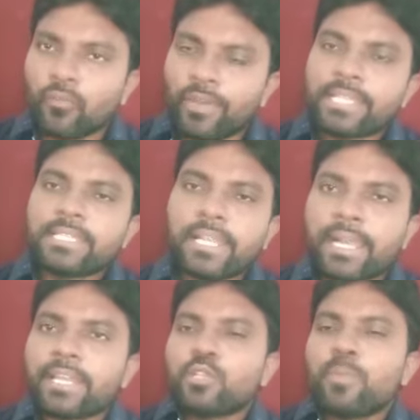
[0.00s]
వైఎస్ఆర్
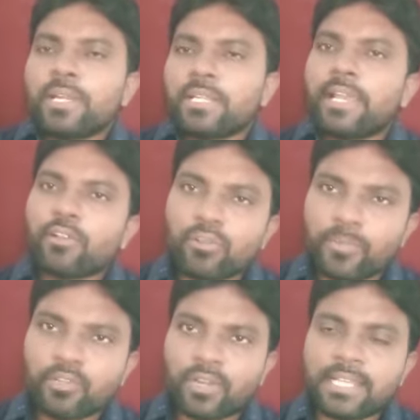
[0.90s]
కాంగ్రెస్ పార్టీ నాయకులు
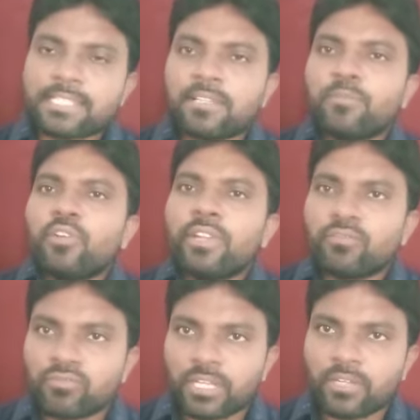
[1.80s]
మీరు రాష్ట్రంలోనే
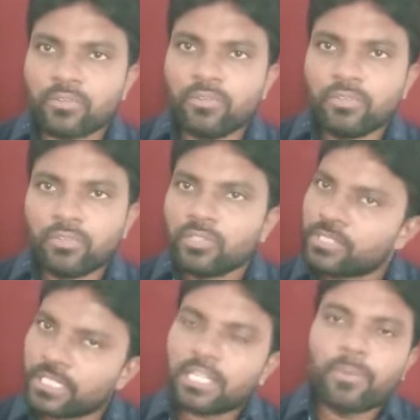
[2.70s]
ఉంటారు
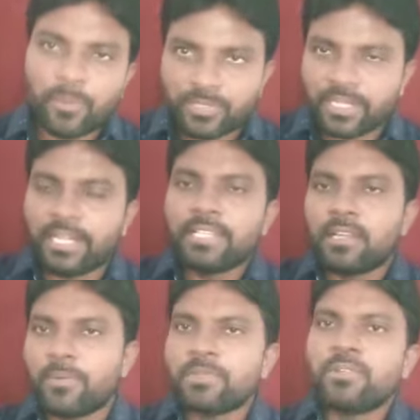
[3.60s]
చంద్రబాబు సార్
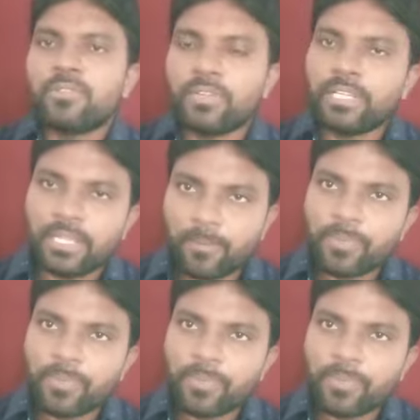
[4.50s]
హైదరాబాద్లో ఉండి